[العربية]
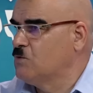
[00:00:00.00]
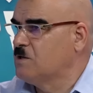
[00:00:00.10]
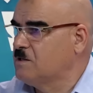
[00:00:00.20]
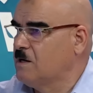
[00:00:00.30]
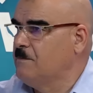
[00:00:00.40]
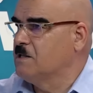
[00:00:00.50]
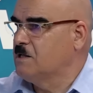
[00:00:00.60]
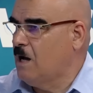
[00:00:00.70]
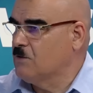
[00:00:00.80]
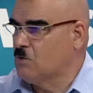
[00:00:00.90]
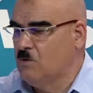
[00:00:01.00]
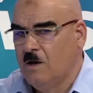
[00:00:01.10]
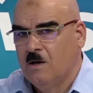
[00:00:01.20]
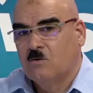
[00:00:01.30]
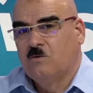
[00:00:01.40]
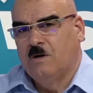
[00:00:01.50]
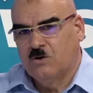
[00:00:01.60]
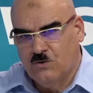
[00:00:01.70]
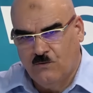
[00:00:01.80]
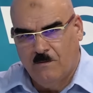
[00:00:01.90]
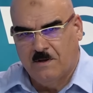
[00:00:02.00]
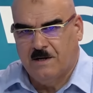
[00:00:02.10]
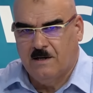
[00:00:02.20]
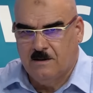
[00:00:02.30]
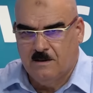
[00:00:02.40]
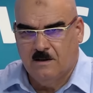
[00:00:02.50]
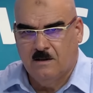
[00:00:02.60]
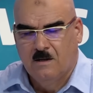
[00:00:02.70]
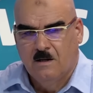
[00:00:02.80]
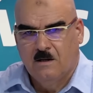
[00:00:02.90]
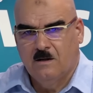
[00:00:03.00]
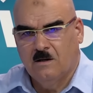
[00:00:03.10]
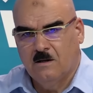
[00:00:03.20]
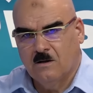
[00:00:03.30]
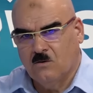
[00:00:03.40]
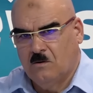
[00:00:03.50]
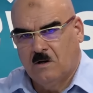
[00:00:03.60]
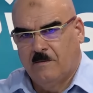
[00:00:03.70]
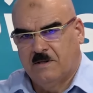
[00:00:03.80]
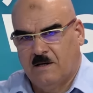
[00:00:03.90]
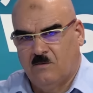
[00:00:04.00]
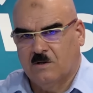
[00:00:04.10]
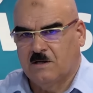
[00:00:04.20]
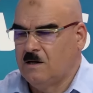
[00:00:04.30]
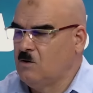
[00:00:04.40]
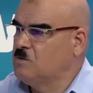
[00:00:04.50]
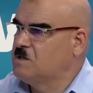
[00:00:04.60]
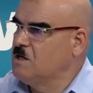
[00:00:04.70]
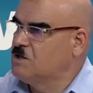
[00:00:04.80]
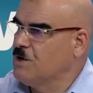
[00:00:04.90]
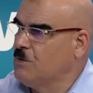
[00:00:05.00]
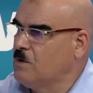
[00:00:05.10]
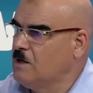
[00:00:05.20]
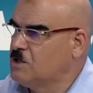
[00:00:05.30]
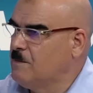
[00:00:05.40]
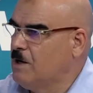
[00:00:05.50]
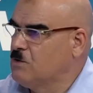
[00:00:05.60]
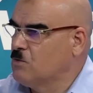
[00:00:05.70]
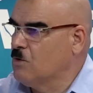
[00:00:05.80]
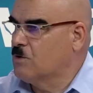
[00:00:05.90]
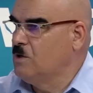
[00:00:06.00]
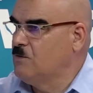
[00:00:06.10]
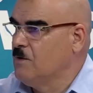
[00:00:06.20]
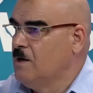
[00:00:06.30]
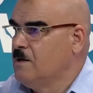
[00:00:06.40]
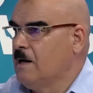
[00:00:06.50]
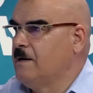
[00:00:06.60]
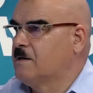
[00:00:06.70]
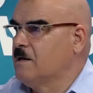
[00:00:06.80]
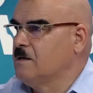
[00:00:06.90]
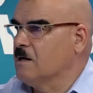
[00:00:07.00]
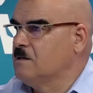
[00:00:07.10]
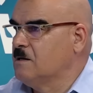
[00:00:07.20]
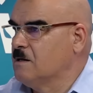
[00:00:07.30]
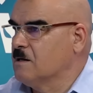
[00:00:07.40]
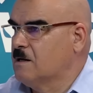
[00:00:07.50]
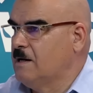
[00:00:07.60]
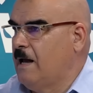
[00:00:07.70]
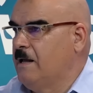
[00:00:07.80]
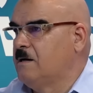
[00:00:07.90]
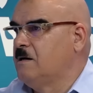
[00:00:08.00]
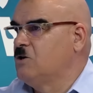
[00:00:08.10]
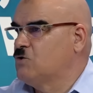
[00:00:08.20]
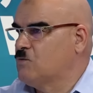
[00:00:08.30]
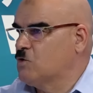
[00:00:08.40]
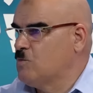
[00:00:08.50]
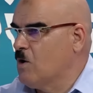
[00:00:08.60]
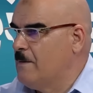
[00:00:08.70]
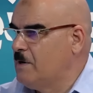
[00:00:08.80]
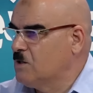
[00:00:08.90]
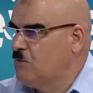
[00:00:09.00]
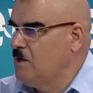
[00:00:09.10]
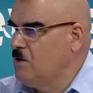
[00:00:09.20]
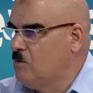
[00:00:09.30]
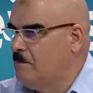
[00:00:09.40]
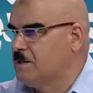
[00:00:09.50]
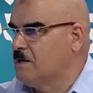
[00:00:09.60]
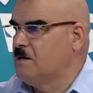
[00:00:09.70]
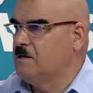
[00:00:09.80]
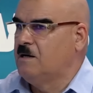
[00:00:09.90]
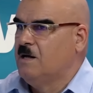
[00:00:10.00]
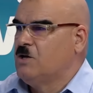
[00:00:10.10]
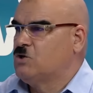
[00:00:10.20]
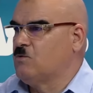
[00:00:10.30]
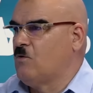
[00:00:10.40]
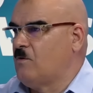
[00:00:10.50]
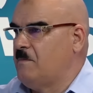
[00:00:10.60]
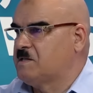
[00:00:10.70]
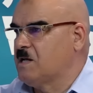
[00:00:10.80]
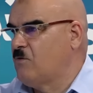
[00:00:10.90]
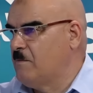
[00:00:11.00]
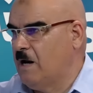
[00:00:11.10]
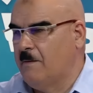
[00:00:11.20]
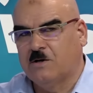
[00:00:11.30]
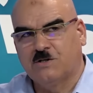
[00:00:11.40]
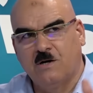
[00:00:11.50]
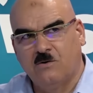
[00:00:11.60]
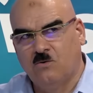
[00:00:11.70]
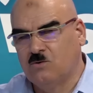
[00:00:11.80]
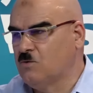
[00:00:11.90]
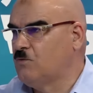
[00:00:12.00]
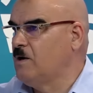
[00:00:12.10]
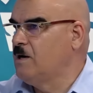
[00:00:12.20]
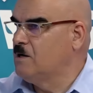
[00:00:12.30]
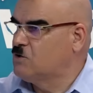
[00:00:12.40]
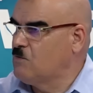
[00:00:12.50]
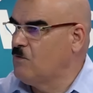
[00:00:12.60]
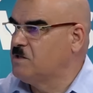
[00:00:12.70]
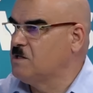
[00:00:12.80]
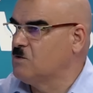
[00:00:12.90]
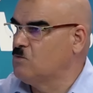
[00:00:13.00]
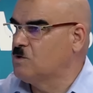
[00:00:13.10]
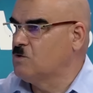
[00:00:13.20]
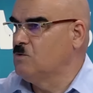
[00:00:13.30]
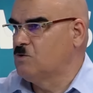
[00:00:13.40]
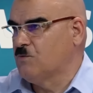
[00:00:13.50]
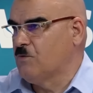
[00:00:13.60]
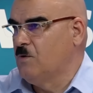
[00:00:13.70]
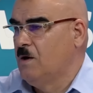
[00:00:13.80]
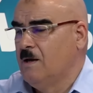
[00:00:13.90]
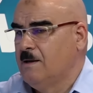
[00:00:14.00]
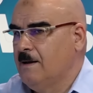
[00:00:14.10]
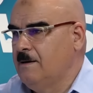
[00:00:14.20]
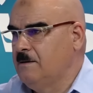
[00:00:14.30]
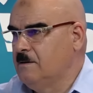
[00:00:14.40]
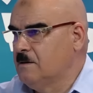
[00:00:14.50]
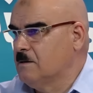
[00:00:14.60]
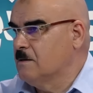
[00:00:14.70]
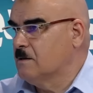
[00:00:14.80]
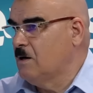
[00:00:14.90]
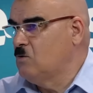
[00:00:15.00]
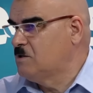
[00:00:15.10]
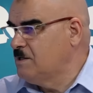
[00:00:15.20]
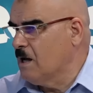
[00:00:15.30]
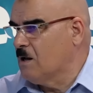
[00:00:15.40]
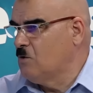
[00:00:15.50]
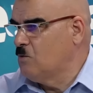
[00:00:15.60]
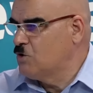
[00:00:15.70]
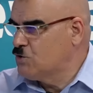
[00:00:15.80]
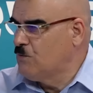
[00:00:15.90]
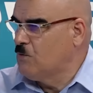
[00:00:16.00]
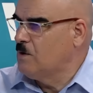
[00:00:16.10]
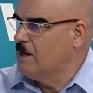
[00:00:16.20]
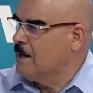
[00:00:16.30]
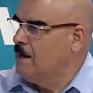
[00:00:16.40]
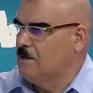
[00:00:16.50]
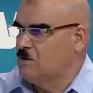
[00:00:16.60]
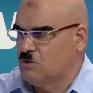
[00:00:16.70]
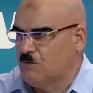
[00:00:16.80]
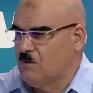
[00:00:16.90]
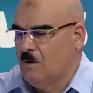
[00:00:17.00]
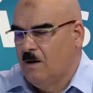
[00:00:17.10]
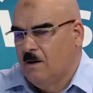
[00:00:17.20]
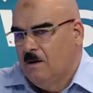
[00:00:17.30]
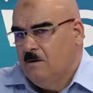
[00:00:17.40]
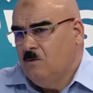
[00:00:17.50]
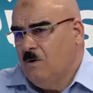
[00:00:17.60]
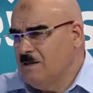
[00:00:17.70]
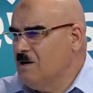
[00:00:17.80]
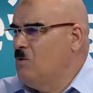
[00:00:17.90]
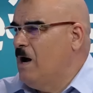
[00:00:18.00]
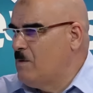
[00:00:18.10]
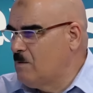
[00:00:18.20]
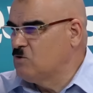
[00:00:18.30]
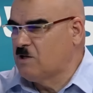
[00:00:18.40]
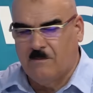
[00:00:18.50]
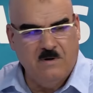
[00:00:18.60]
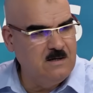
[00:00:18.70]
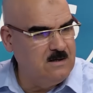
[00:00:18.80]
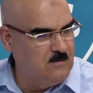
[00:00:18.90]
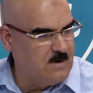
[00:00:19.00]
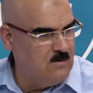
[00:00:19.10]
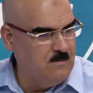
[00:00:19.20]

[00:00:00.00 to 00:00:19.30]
التدريبات يحضروا كنا نشوفوا مثلا آه، نقول لك مثلا وقت اللي لوزيتش او اللي جا بعده غوركي يعني كان يقد... آه، كان احيانا يشوف زوج مقابلات في اليوم مثلا تشوفوا في المساء في ملعب 20 اوت وفي الليل تشوفوا في تيزي وزو تشوفوا يعني آه، كانوا يتنقلوا ويشوفوا اللقاءات يشوفوا وهذا هو عمل المدربين اليوم راهو